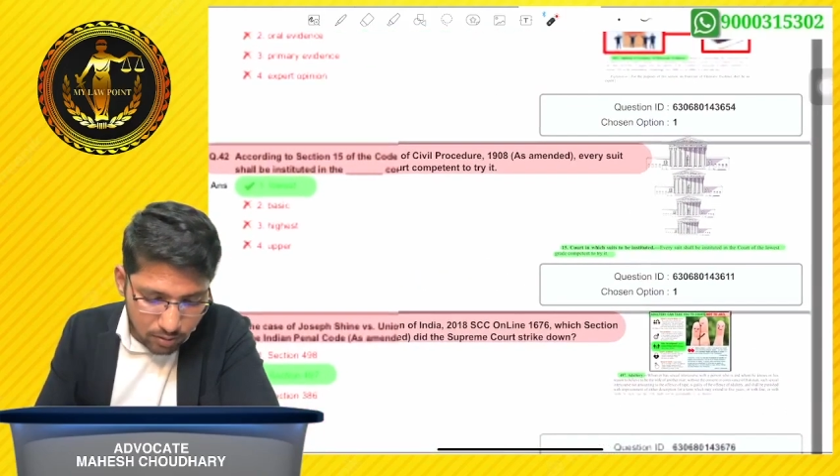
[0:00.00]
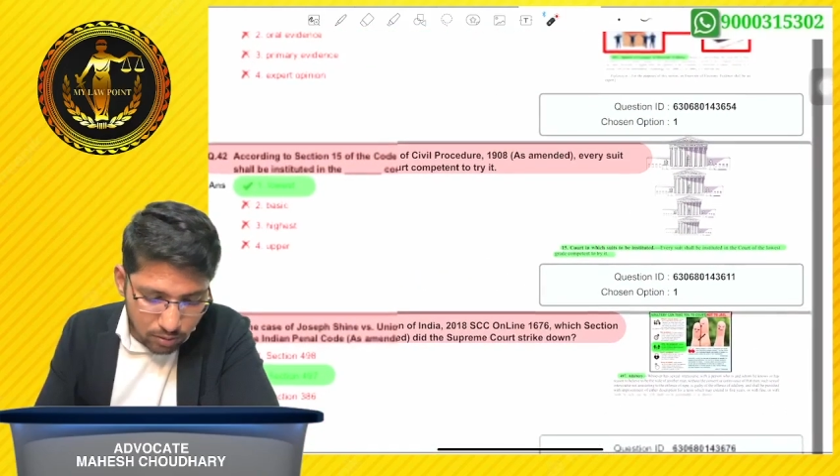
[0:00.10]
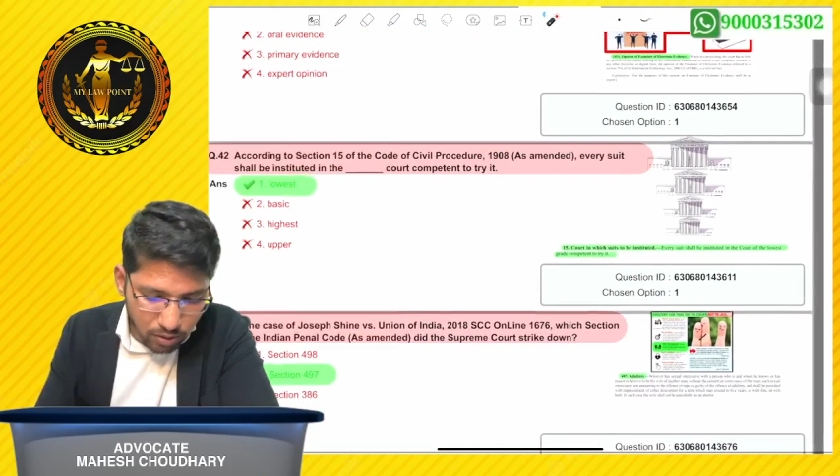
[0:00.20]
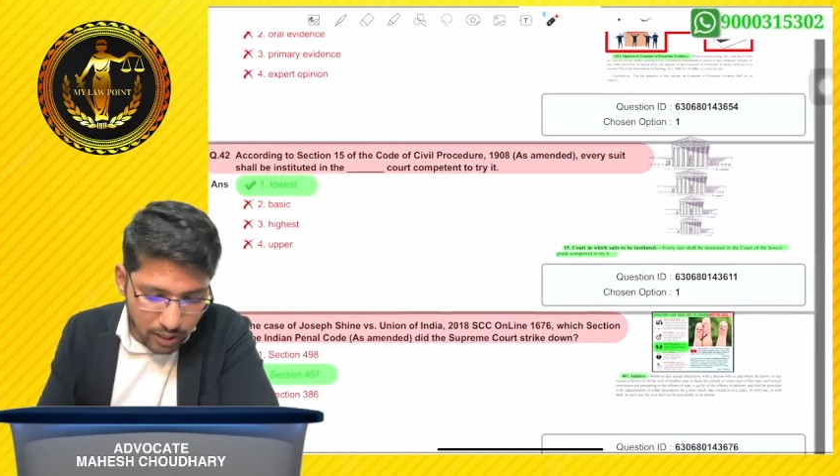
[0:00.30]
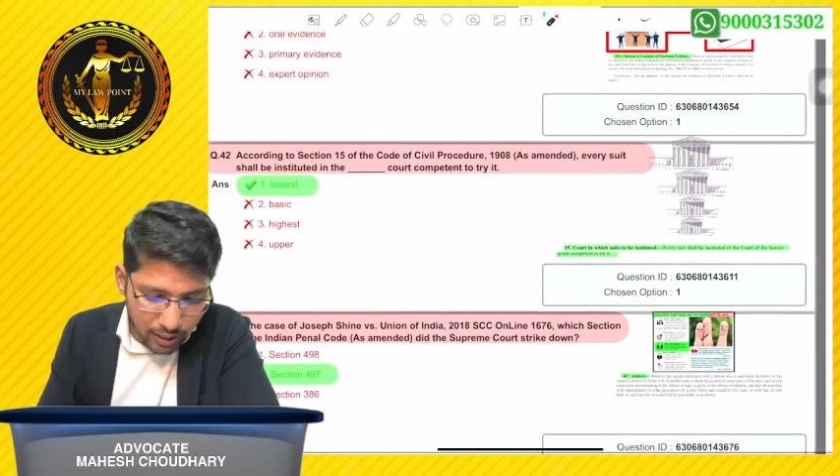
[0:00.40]

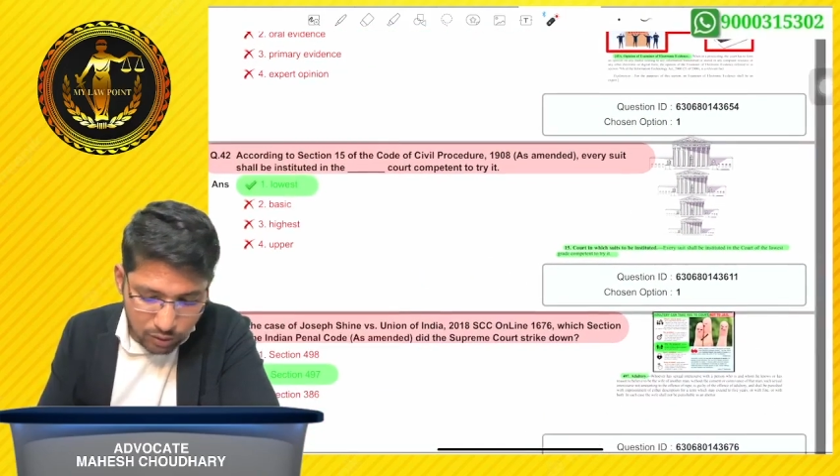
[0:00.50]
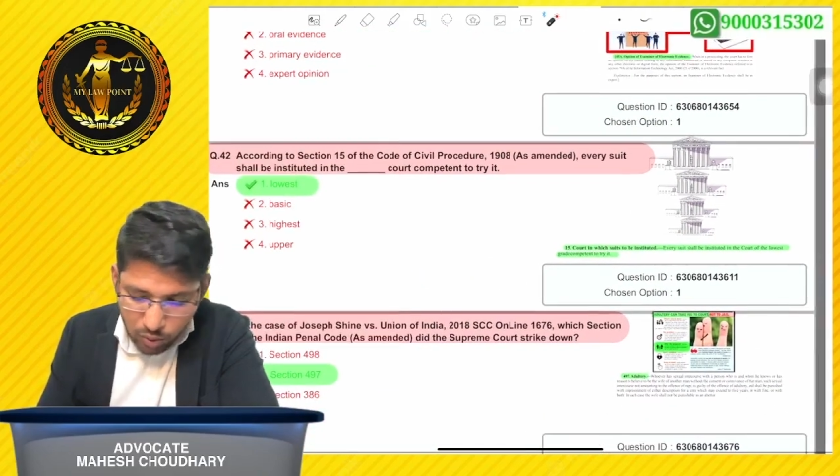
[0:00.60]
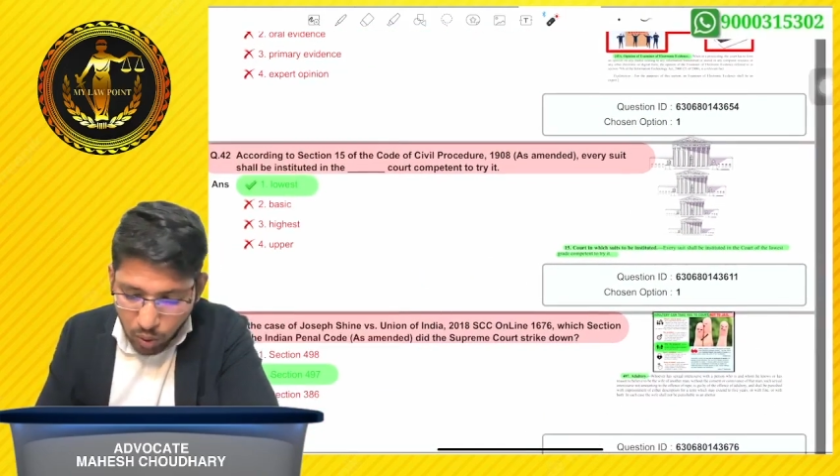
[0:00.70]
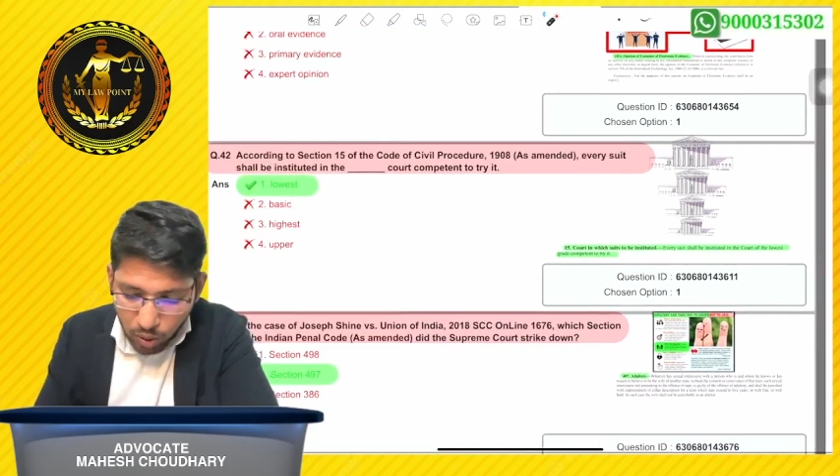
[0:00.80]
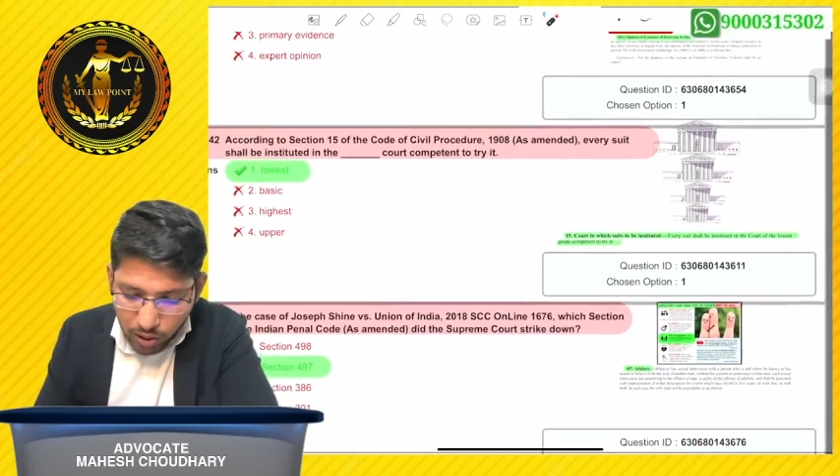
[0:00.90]
సో దెర్ ఇస్
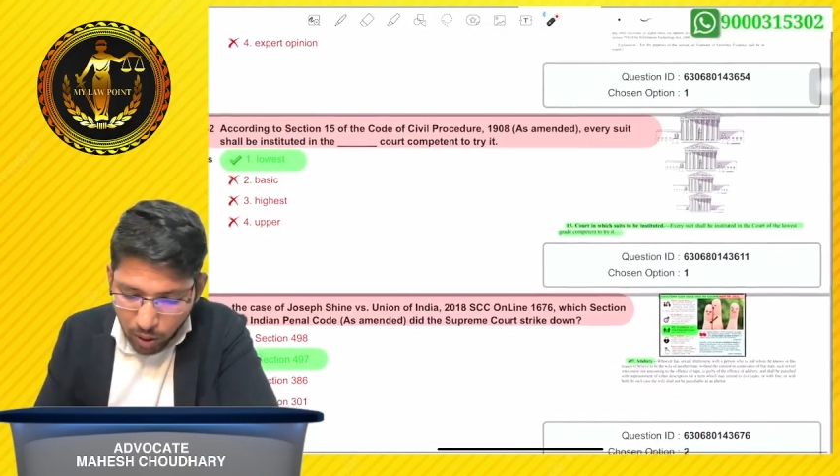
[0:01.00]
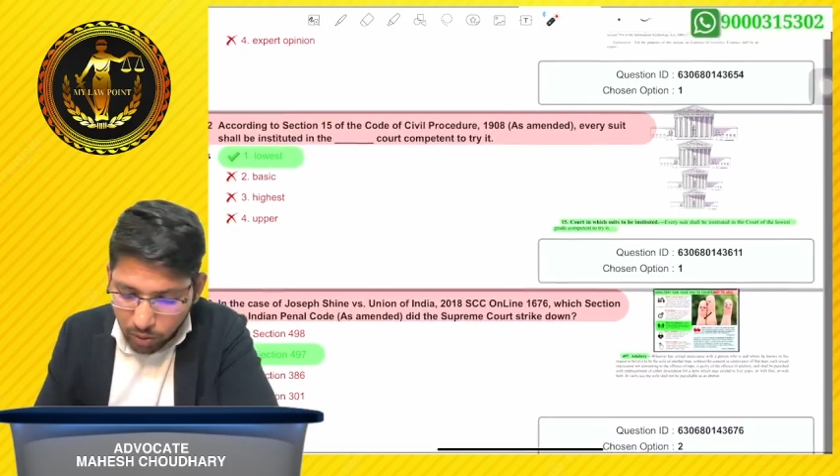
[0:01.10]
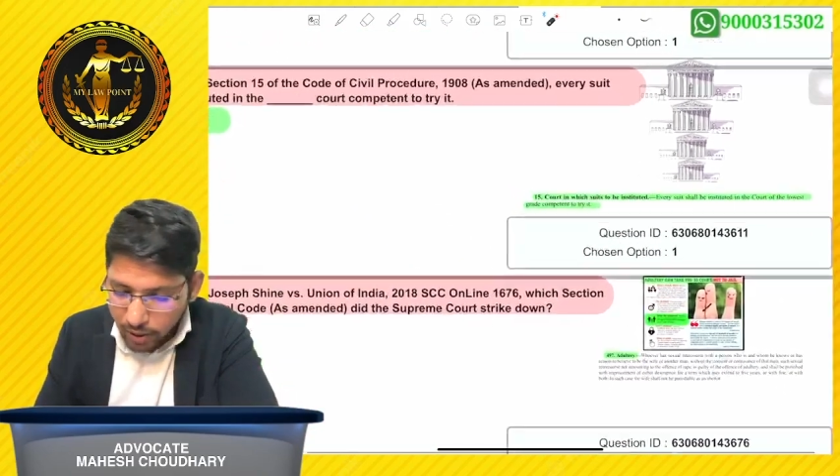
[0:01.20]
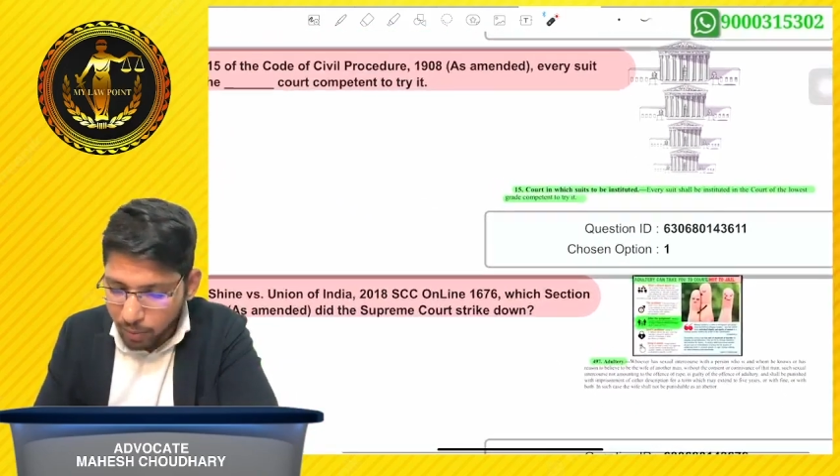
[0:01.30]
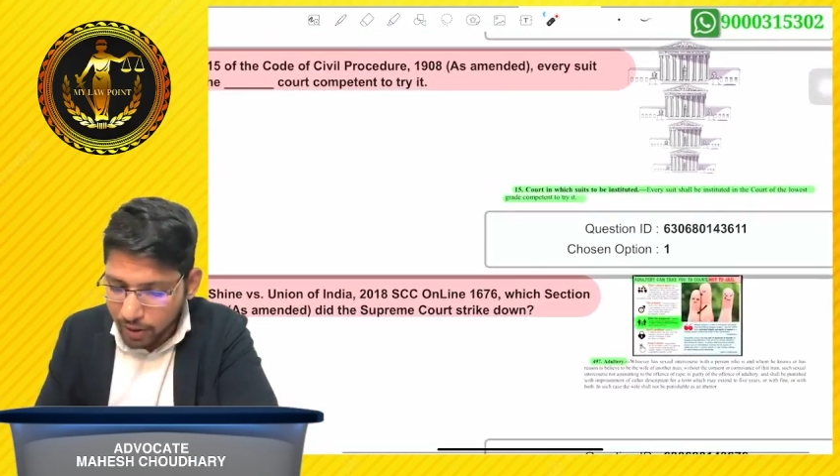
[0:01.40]
నో
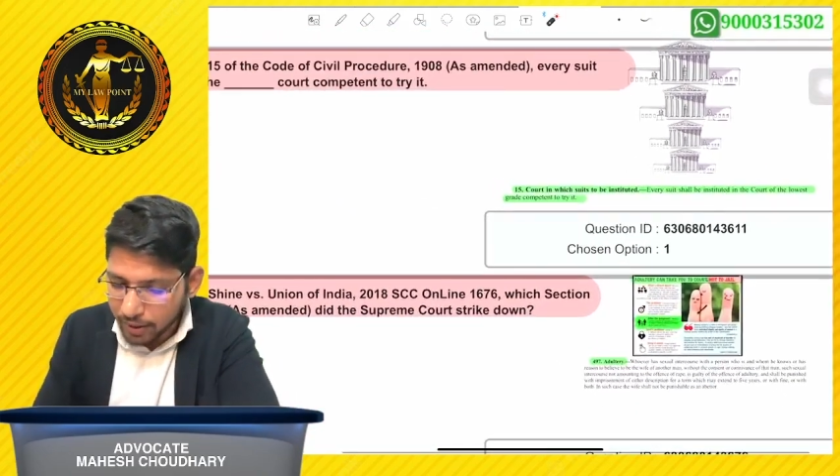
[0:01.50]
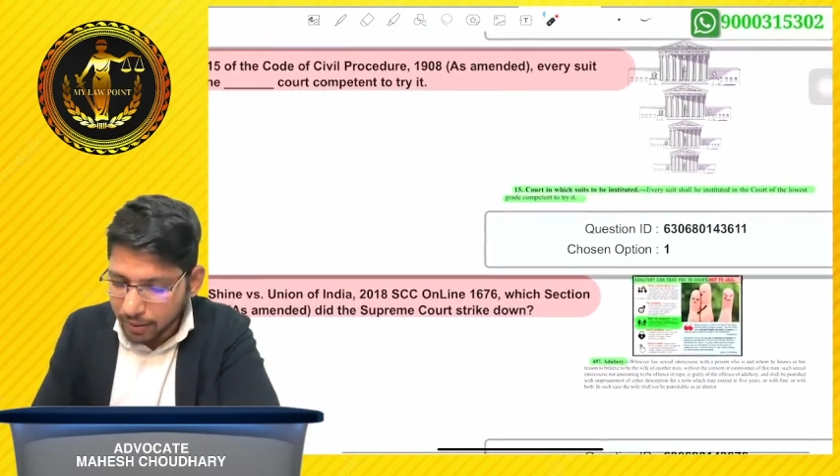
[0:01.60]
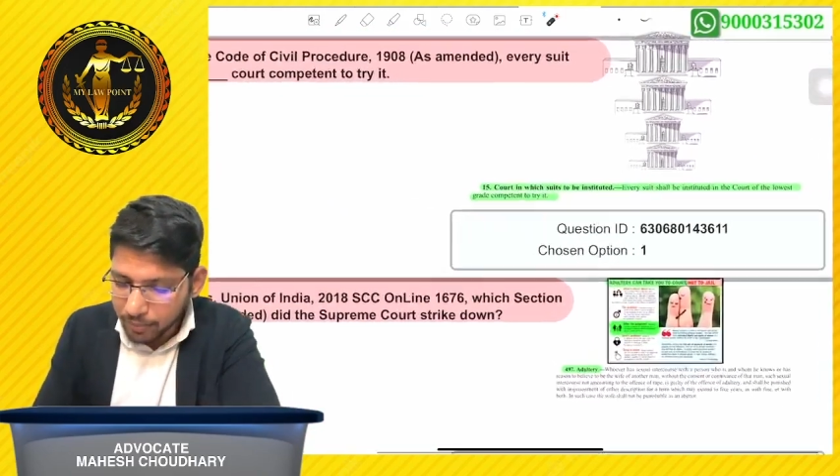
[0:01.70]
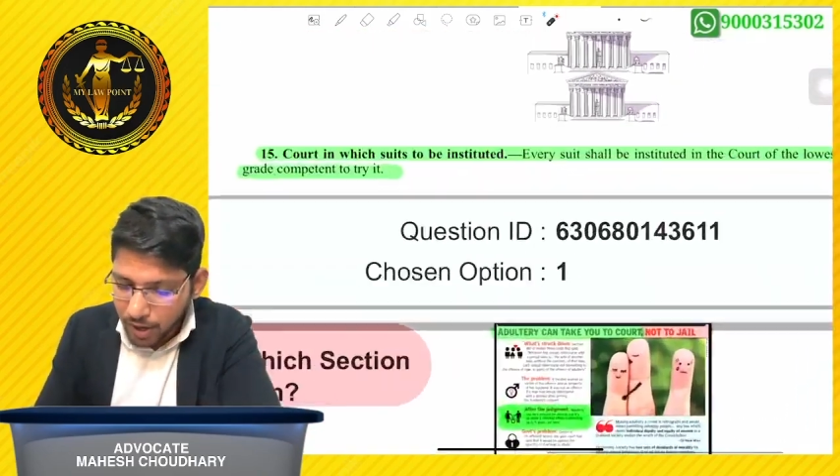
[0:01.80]
డౌట్ అబౌట్ ఇట్